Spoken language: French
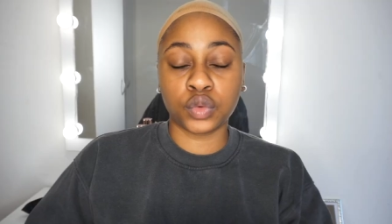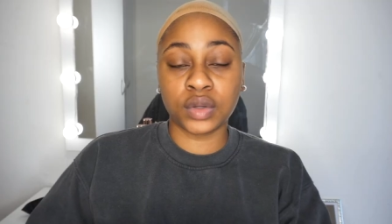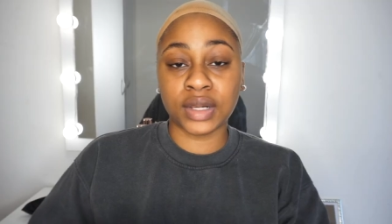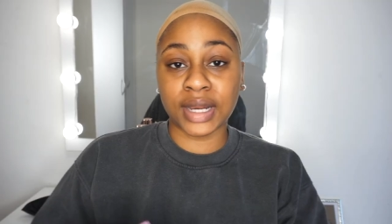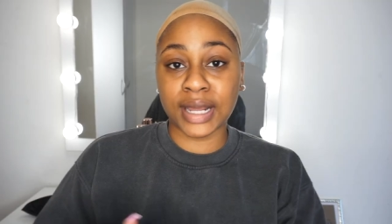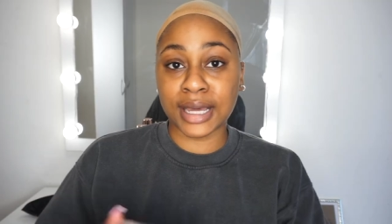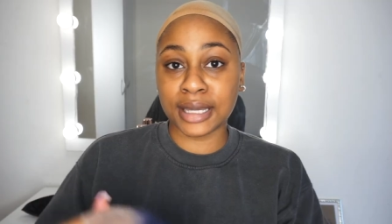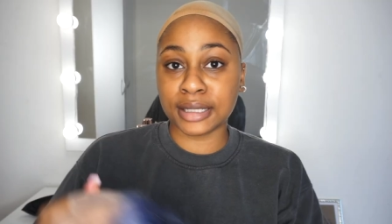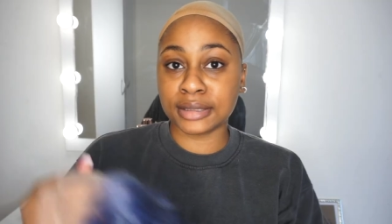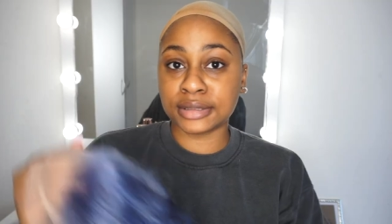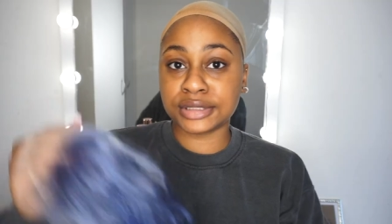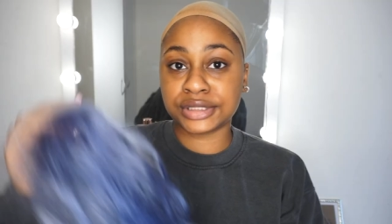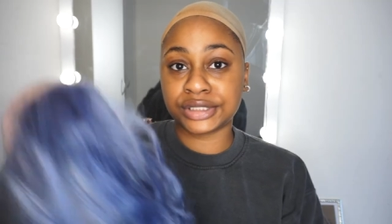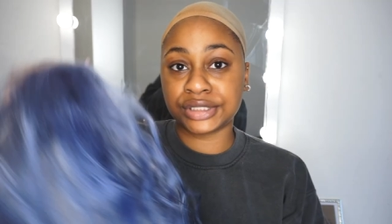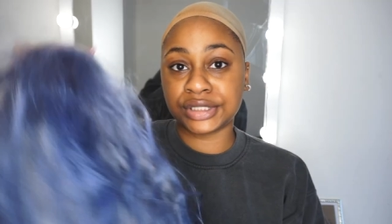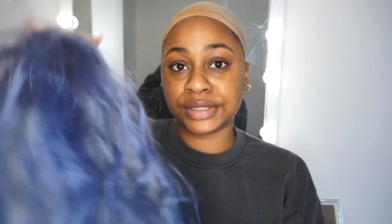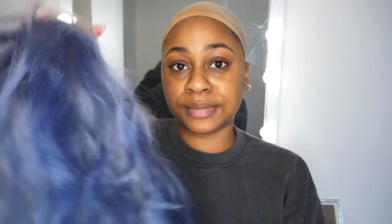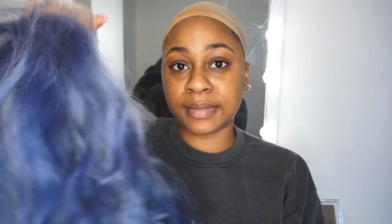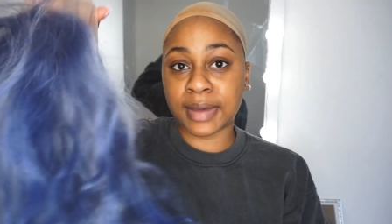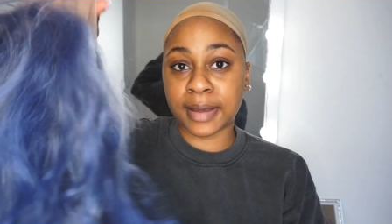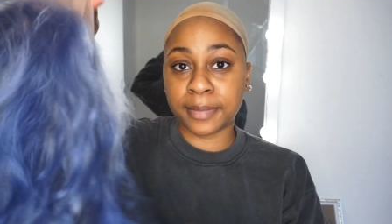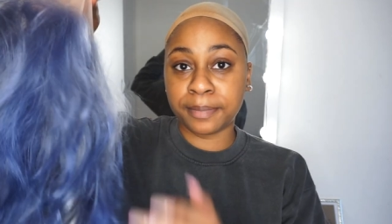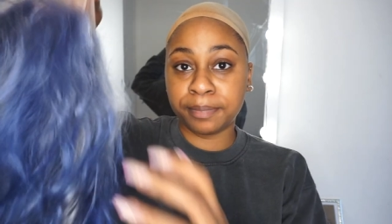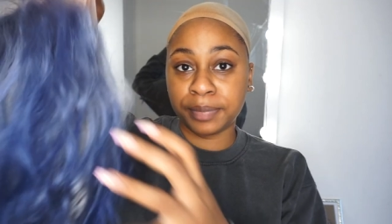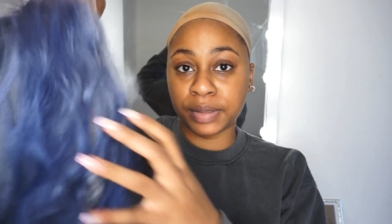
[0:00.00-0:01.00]
là j'ai
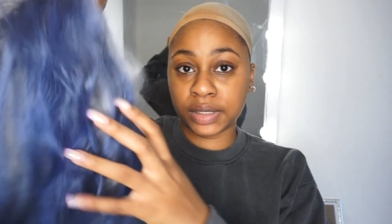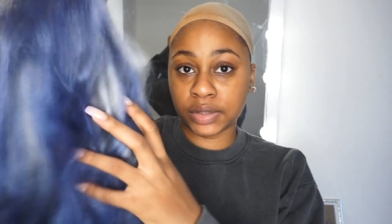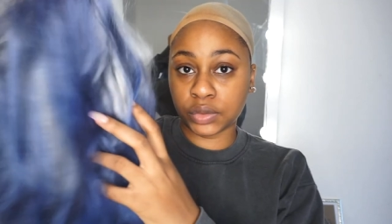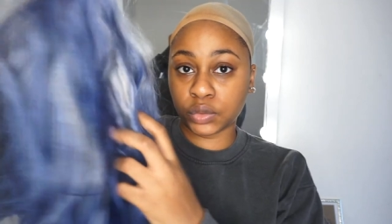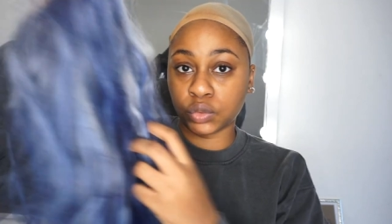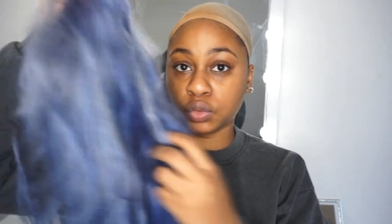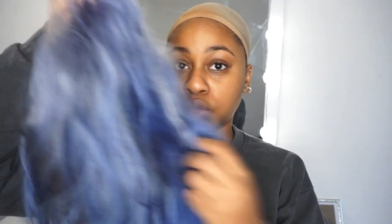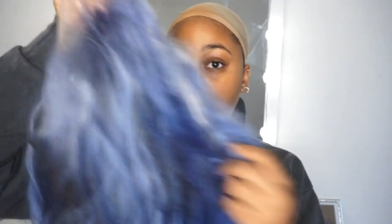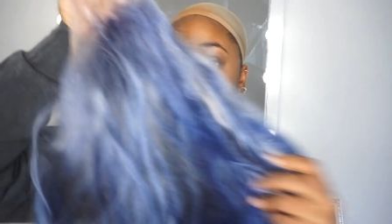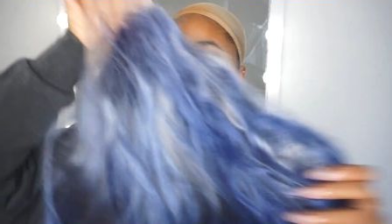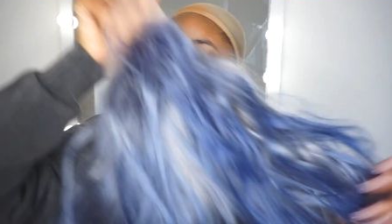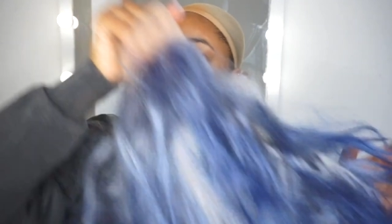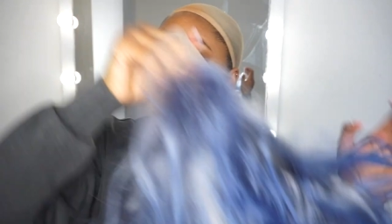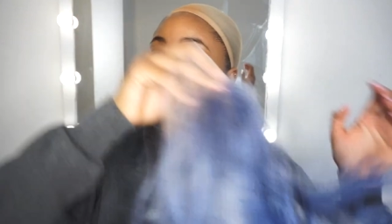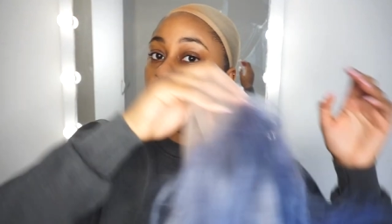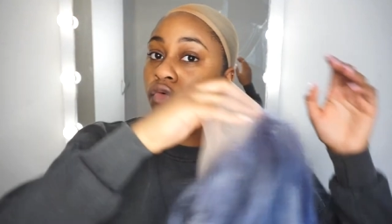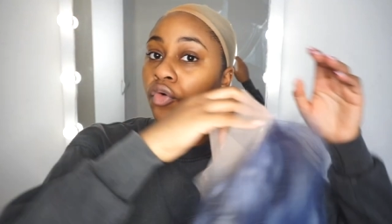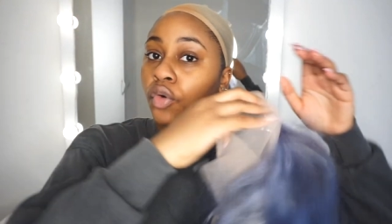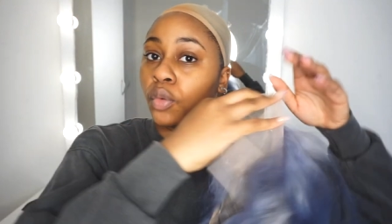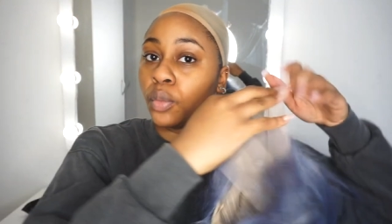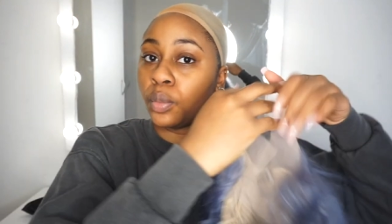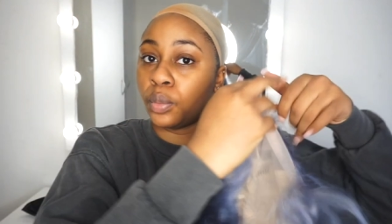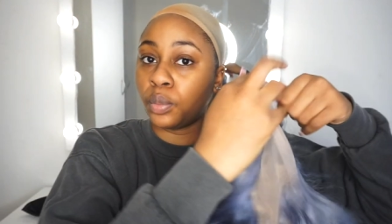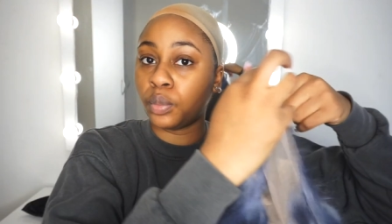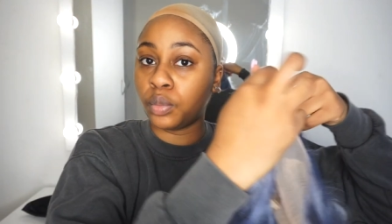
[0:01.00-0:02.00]
ma perruque
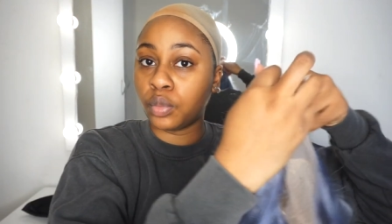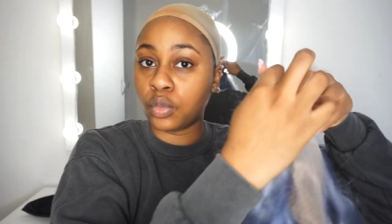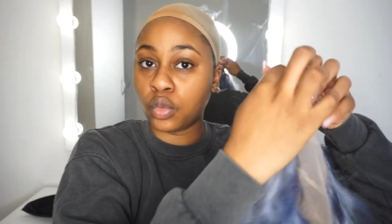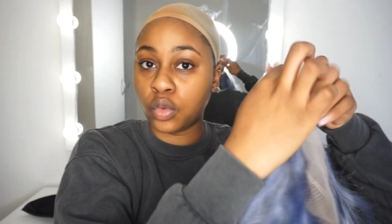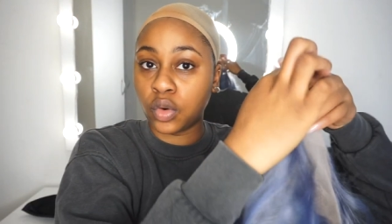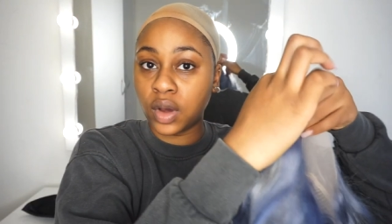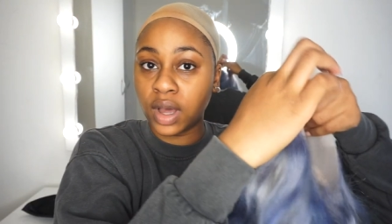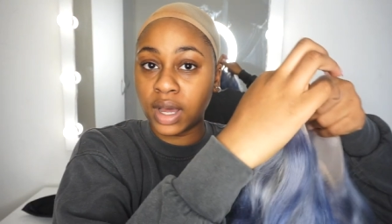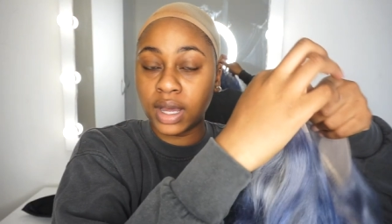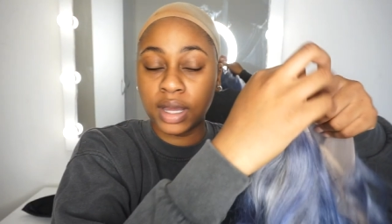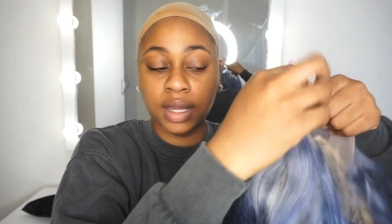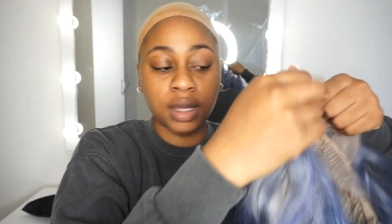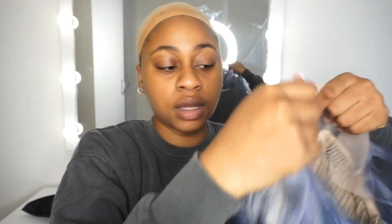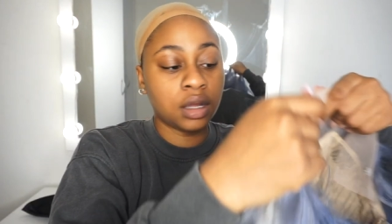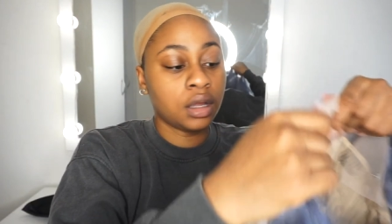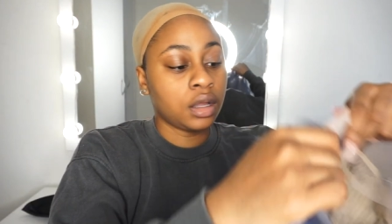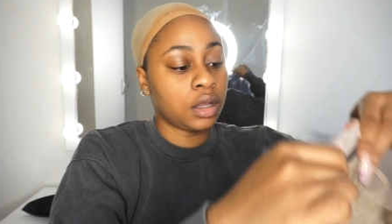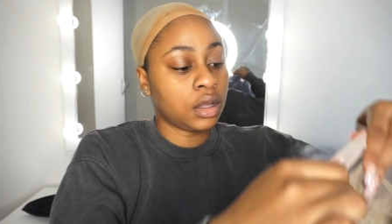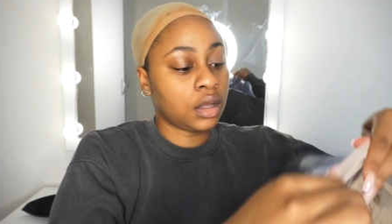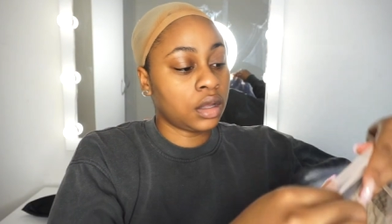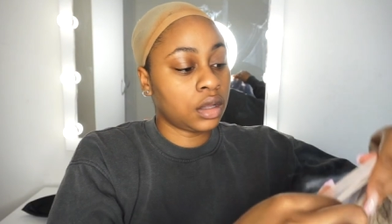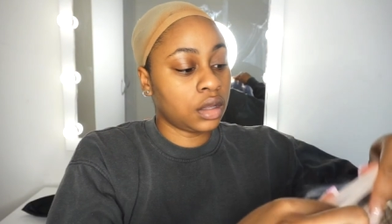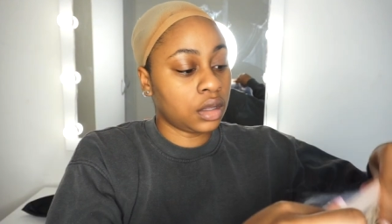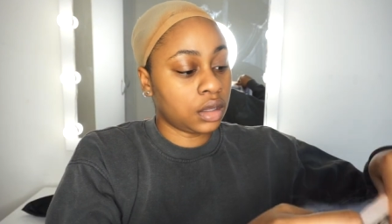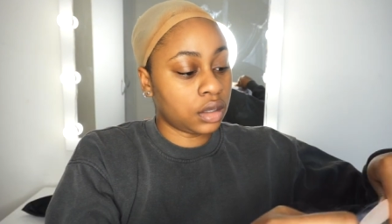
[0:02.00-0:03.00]
devant moi
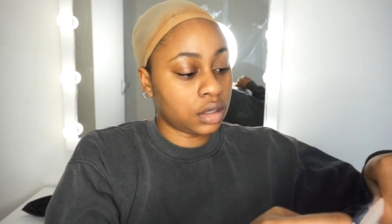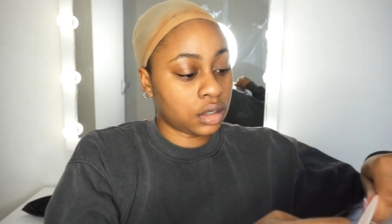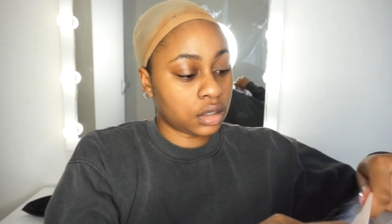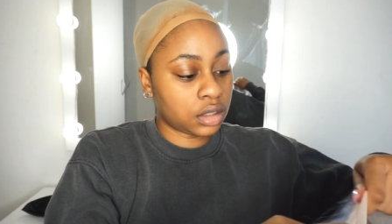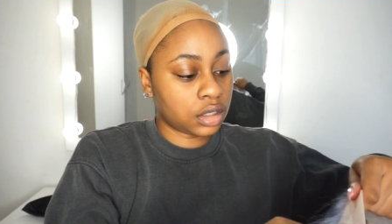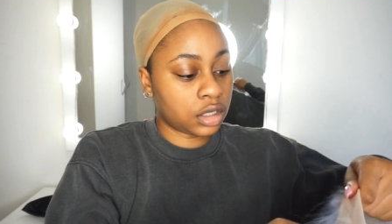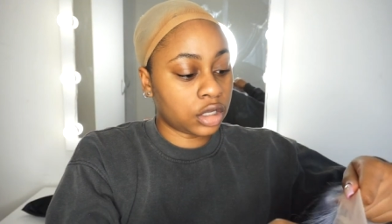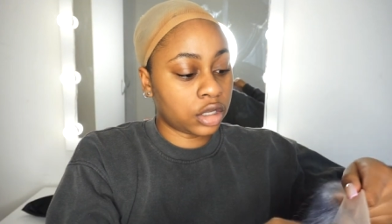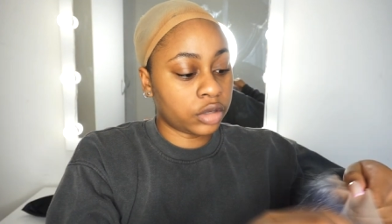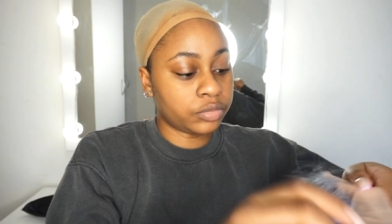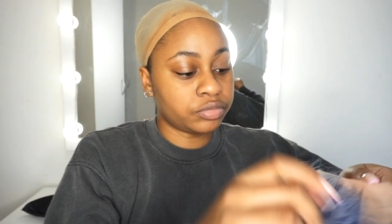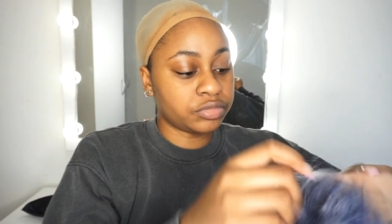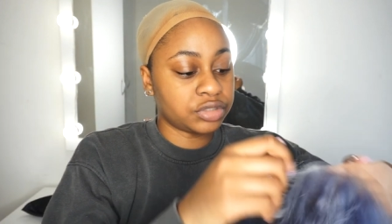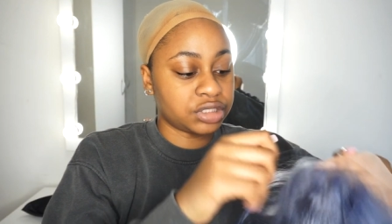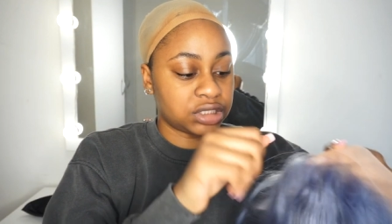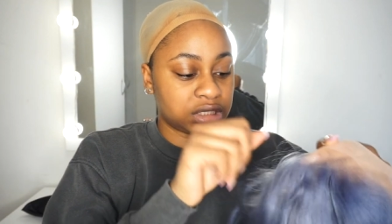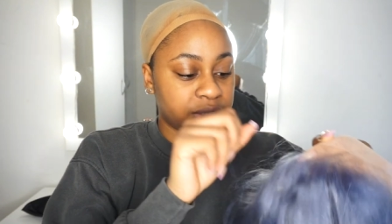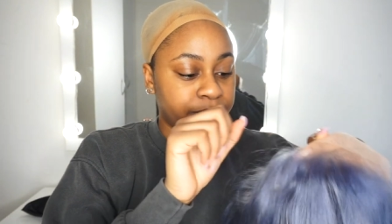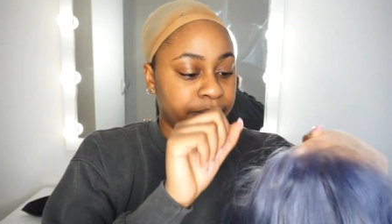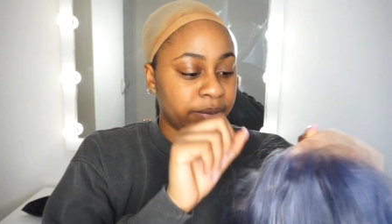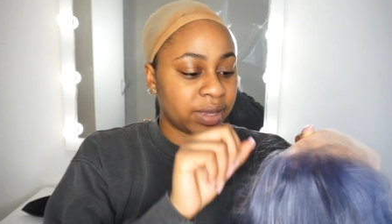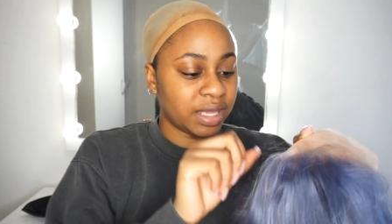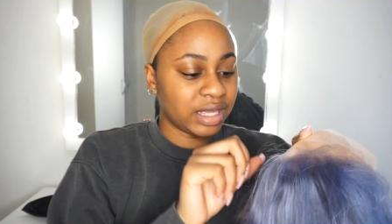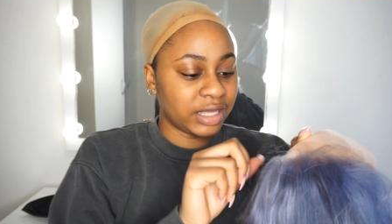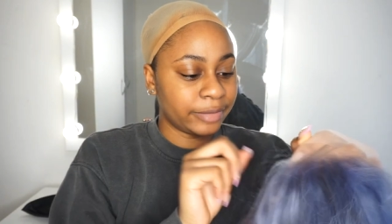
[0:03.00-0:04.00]
euh, j'ai
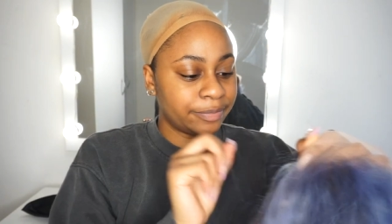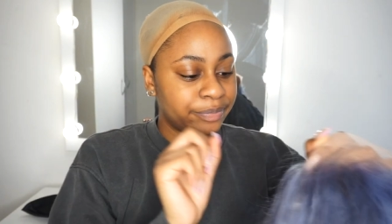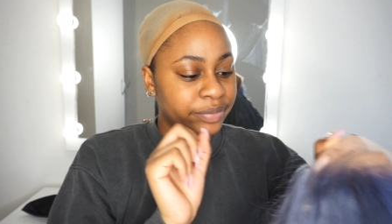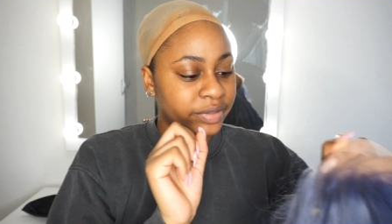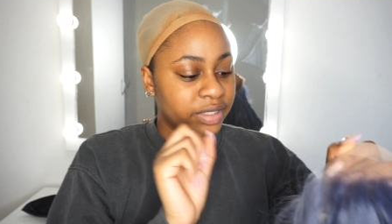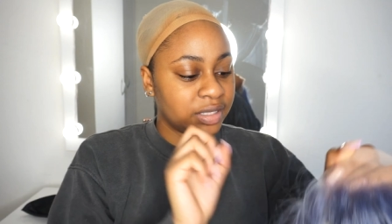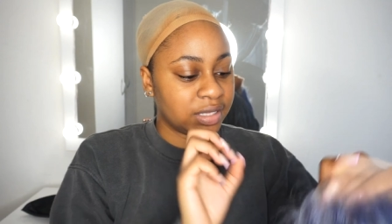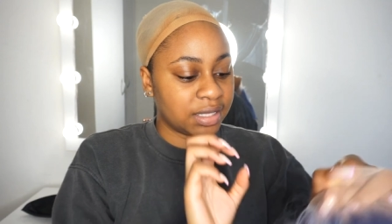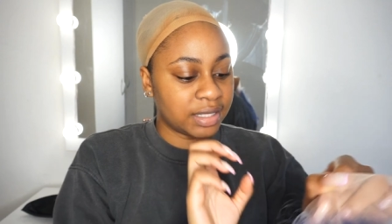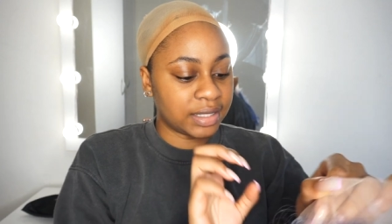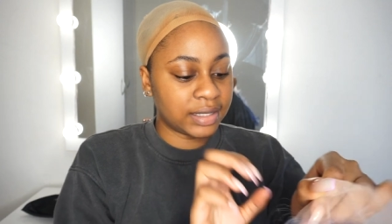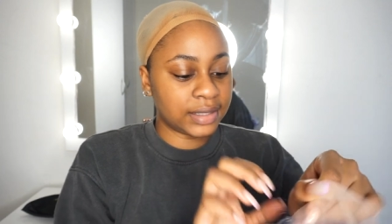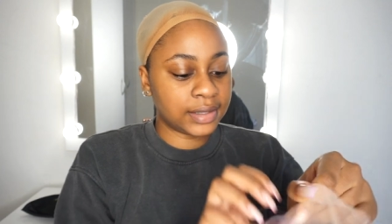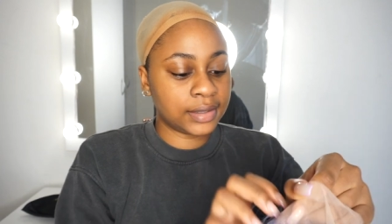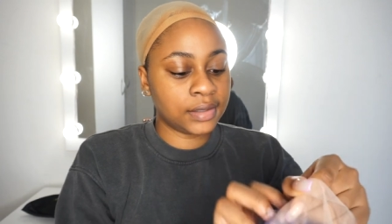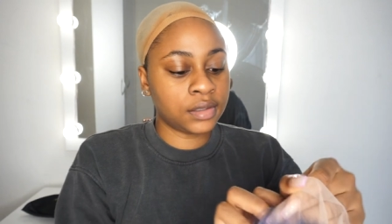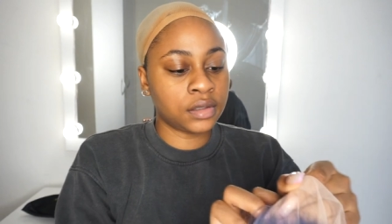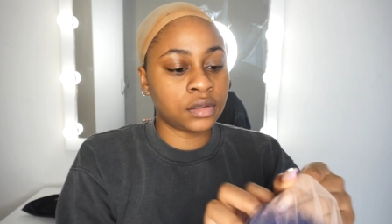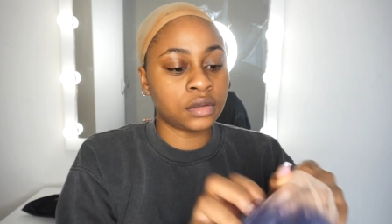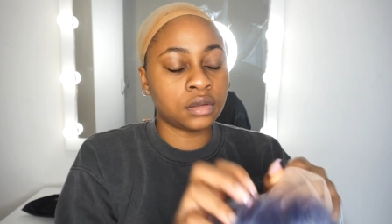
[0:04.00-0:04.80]
pas épilé